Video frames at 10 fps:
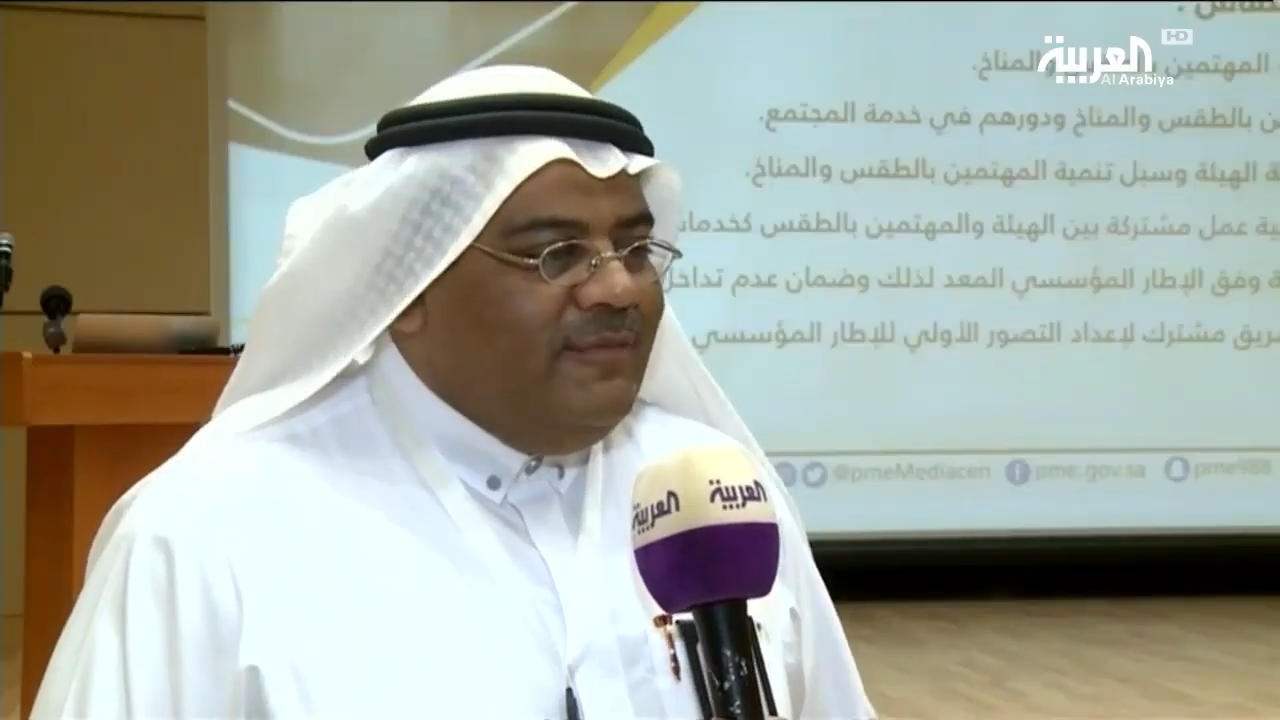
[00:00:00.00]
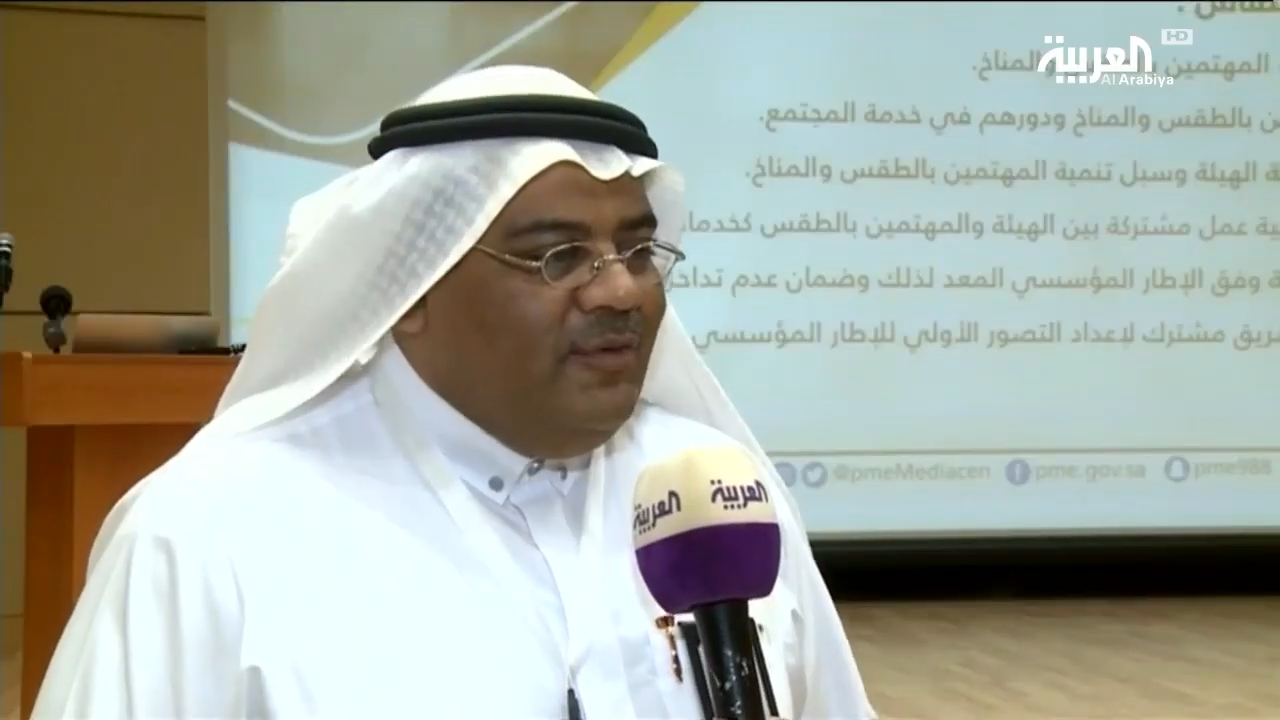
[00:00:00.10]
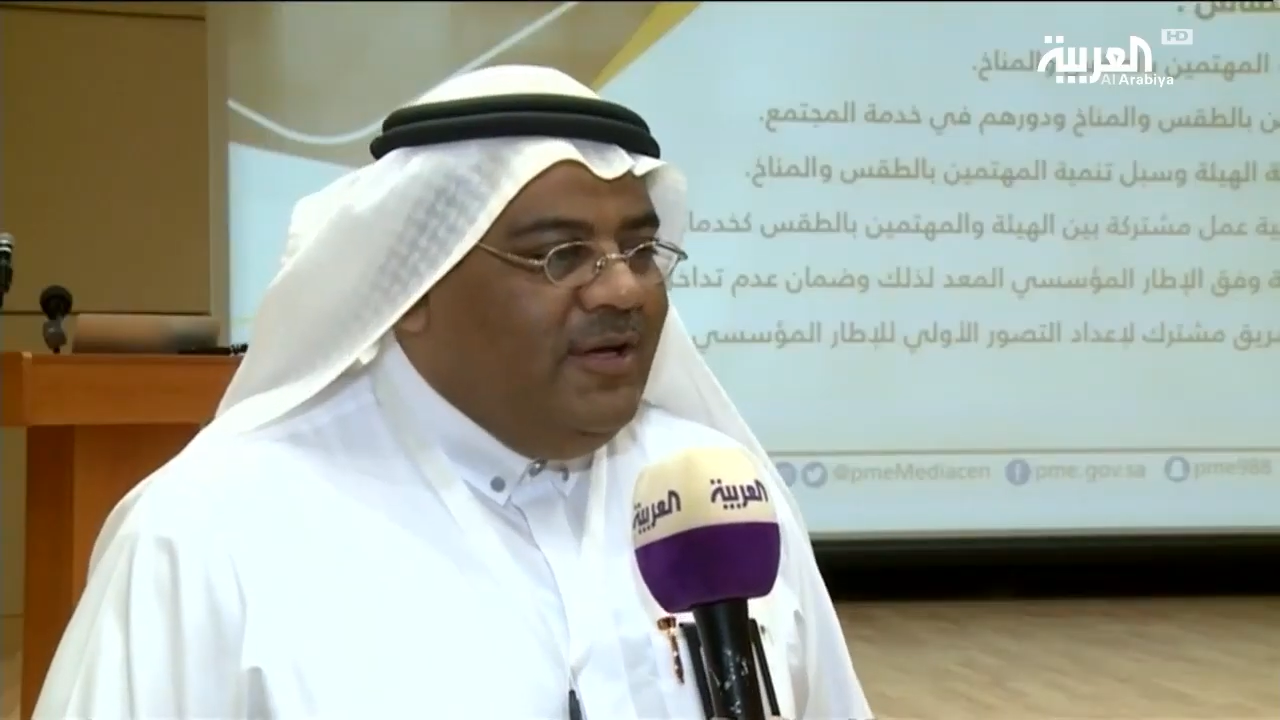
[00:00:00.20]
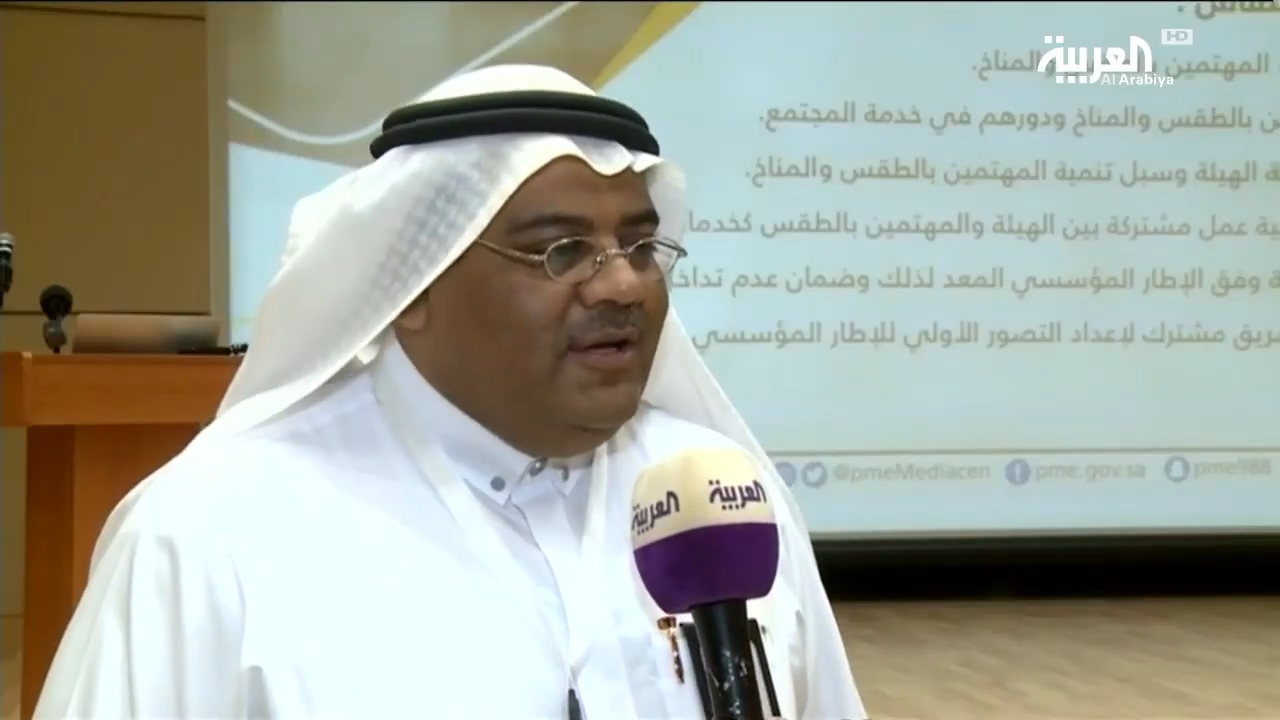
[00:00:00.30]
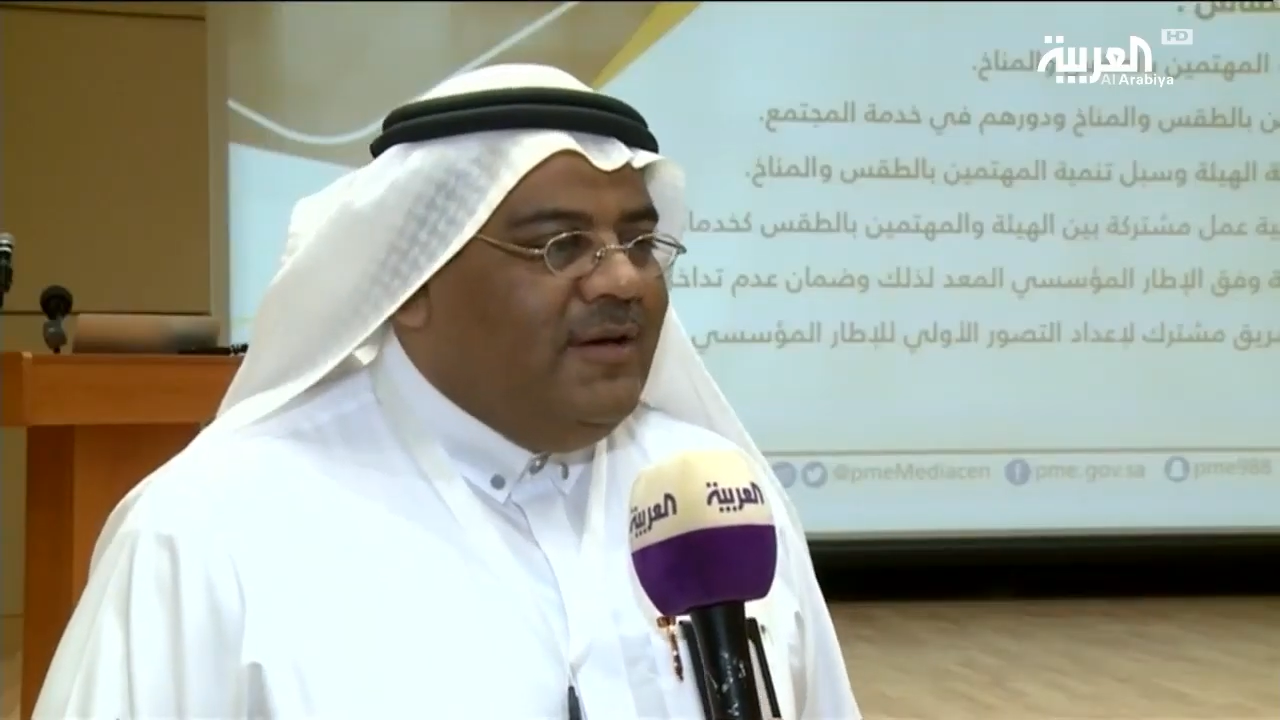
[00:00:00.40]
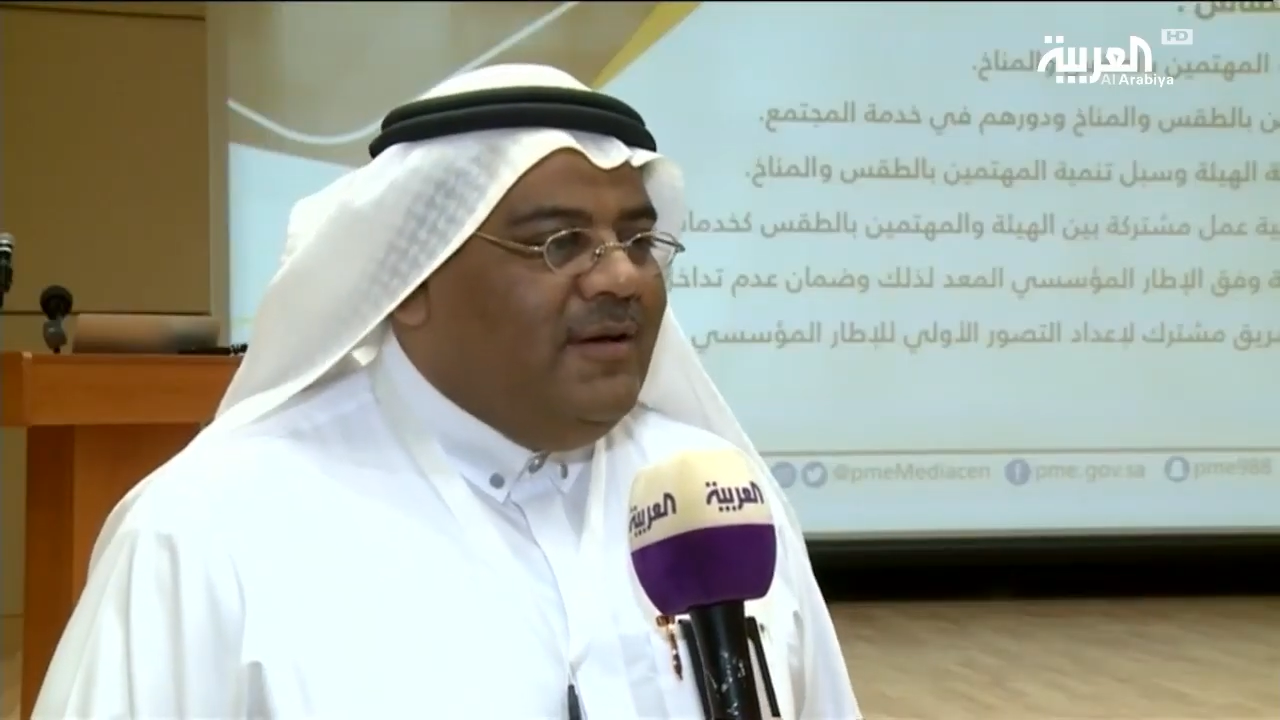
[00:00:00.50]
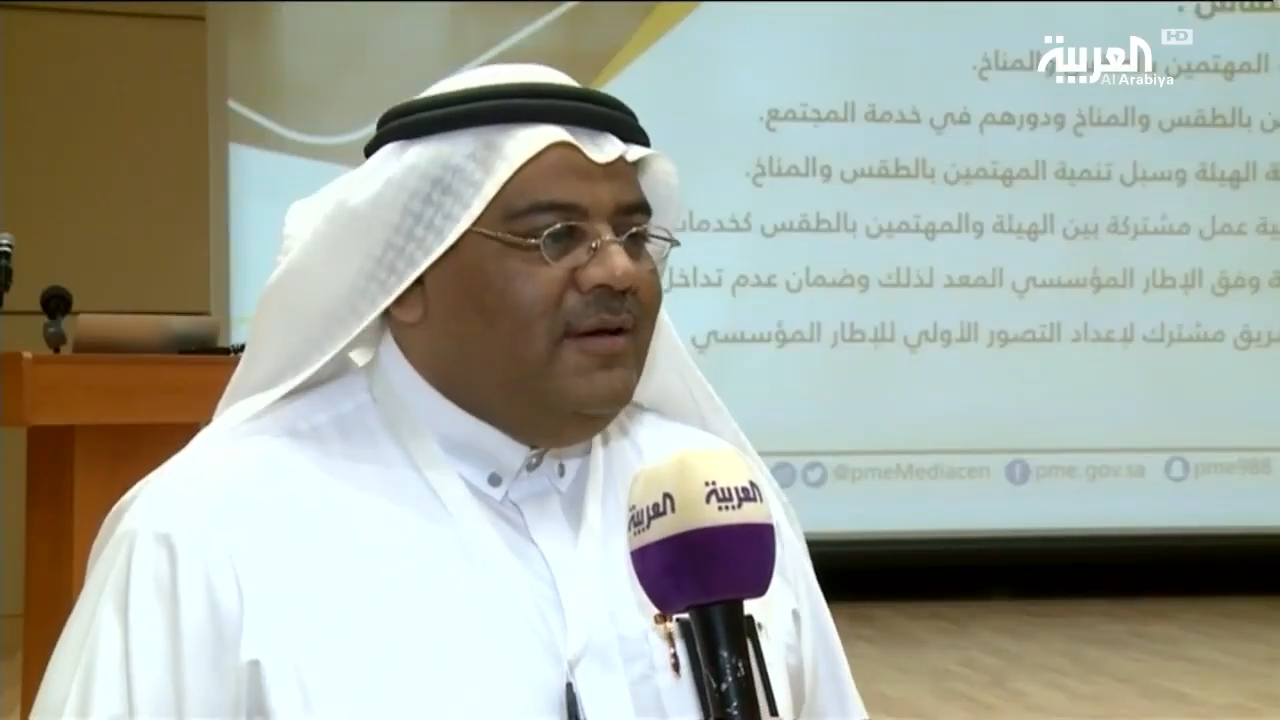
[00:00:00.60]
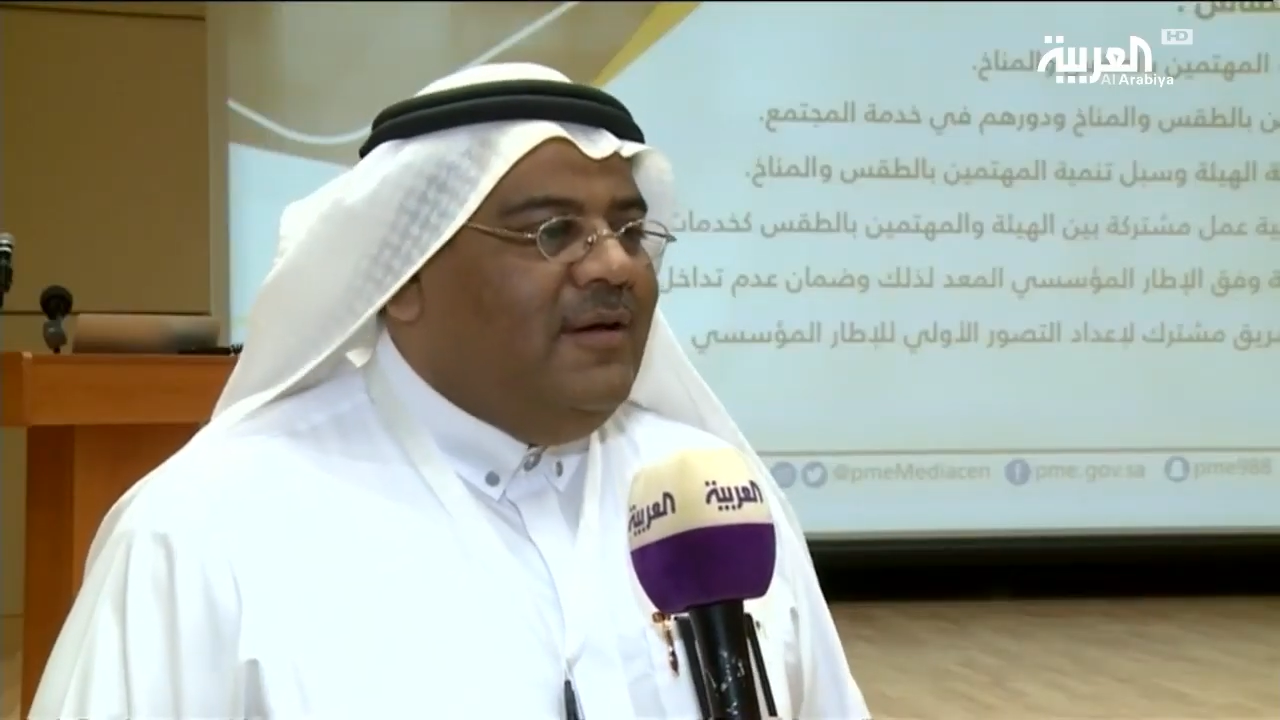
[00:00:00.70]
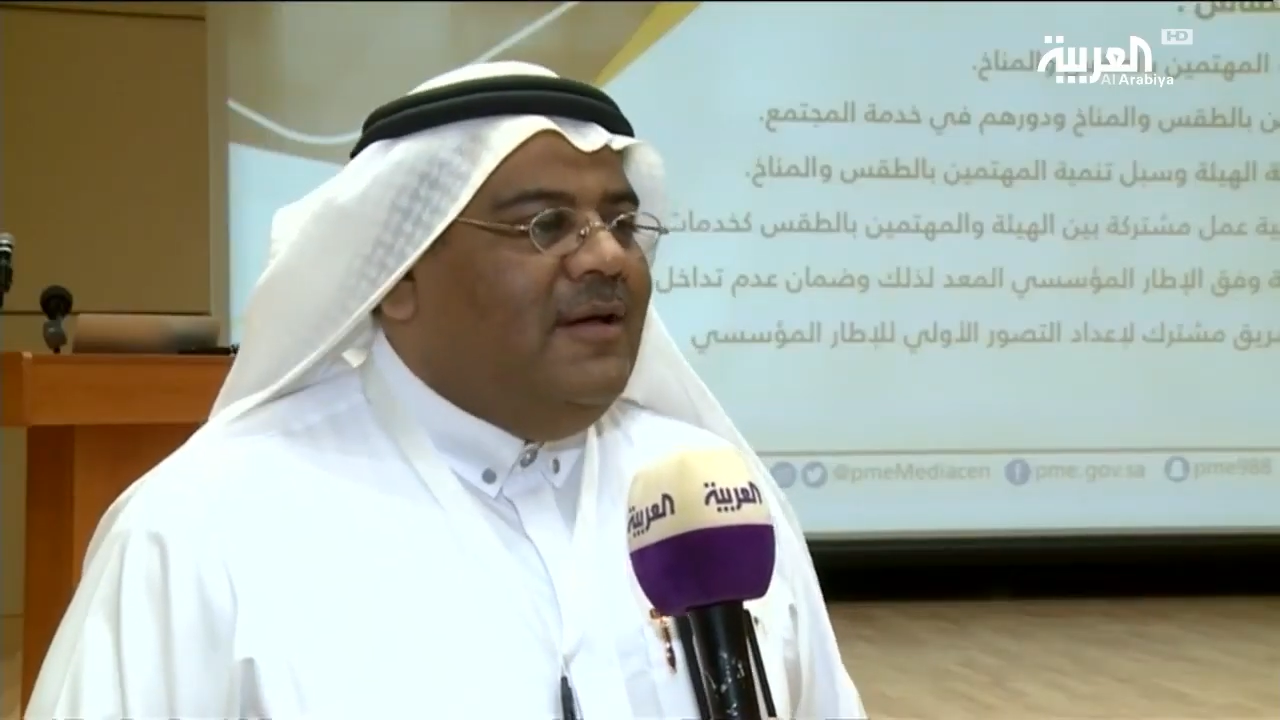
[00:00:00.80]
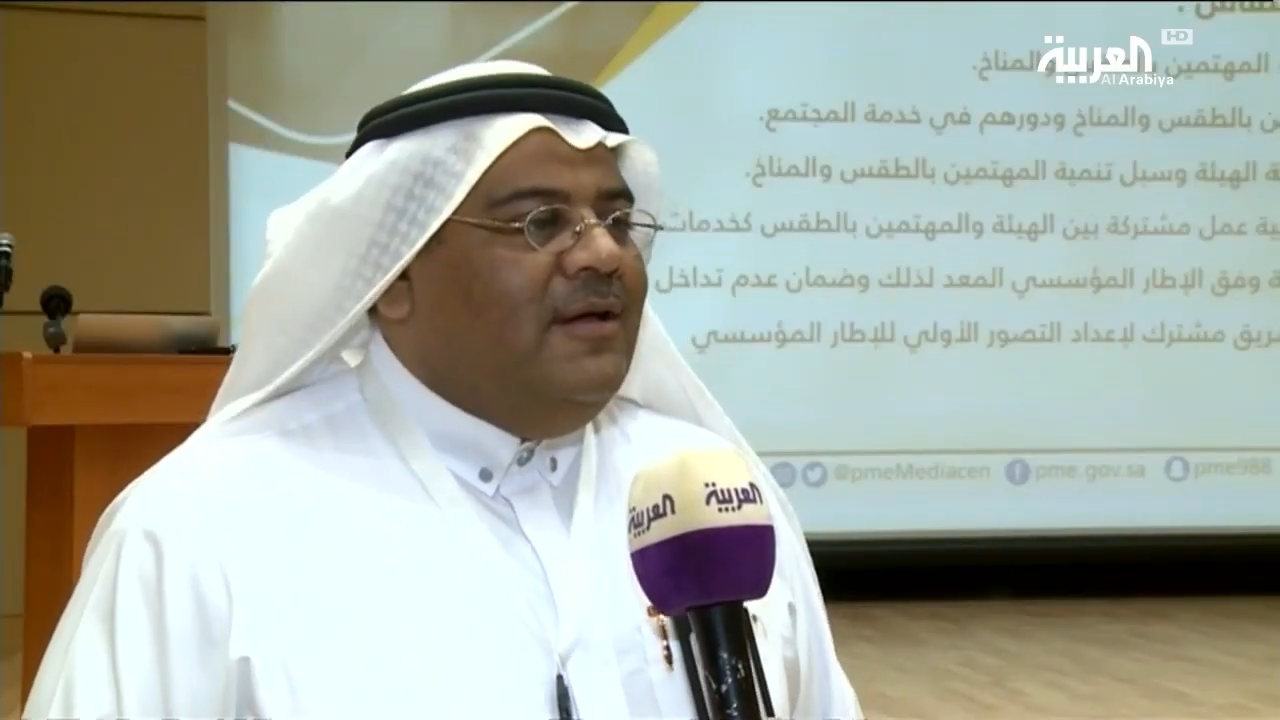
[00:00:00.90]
معينة